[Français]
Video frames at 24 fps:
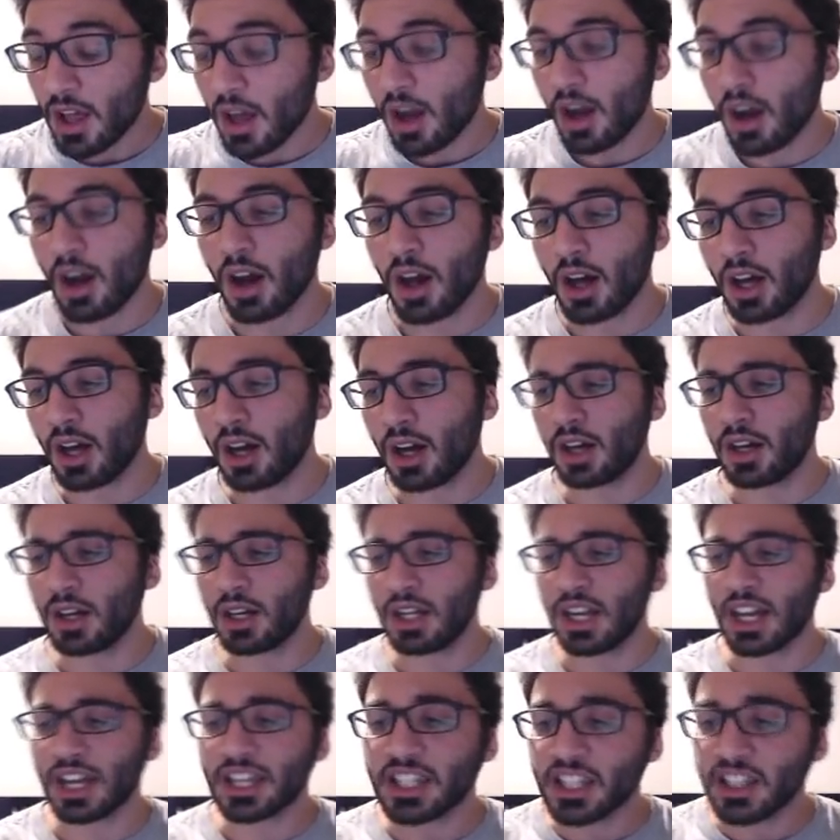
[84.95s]

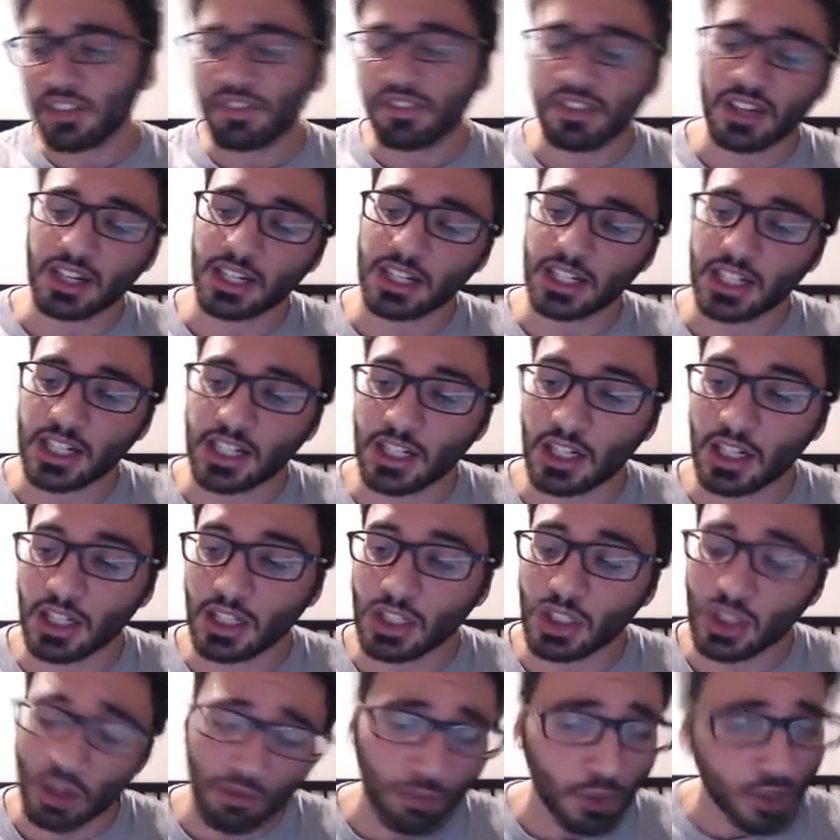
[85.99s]
Euh, la Kefla,
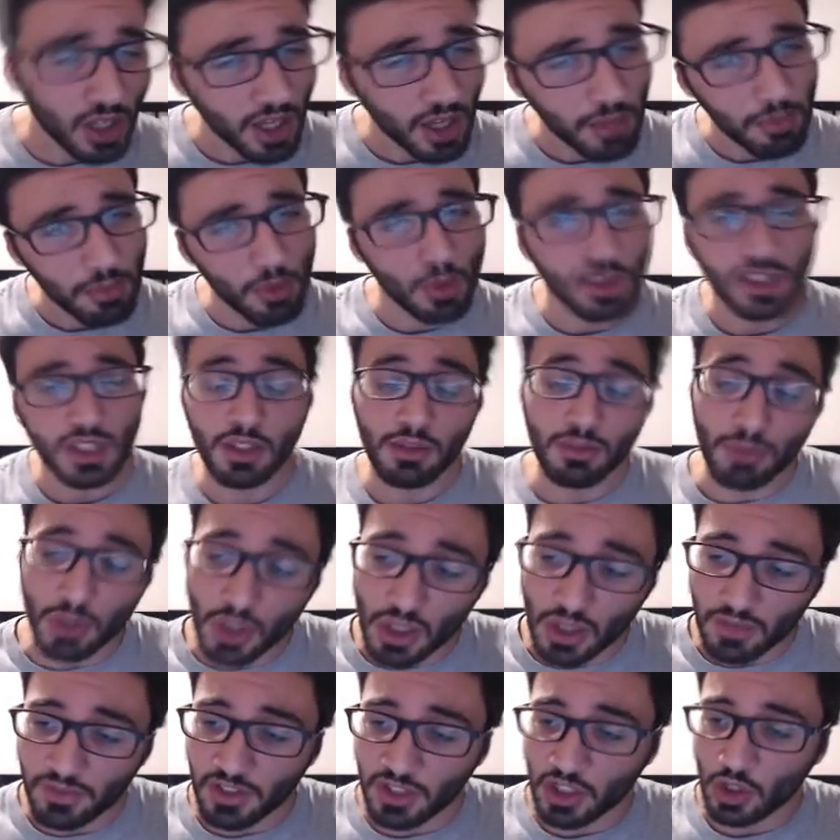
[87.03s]
je la voudrais bien aussi, vu que
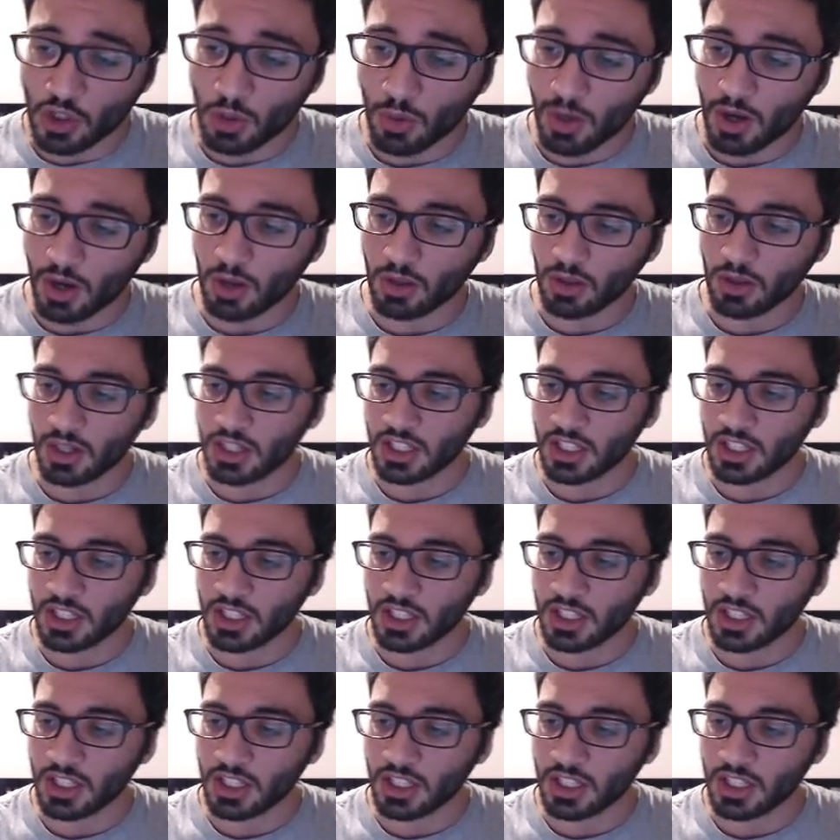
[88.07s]
j'ai le Végéto, rentre dans la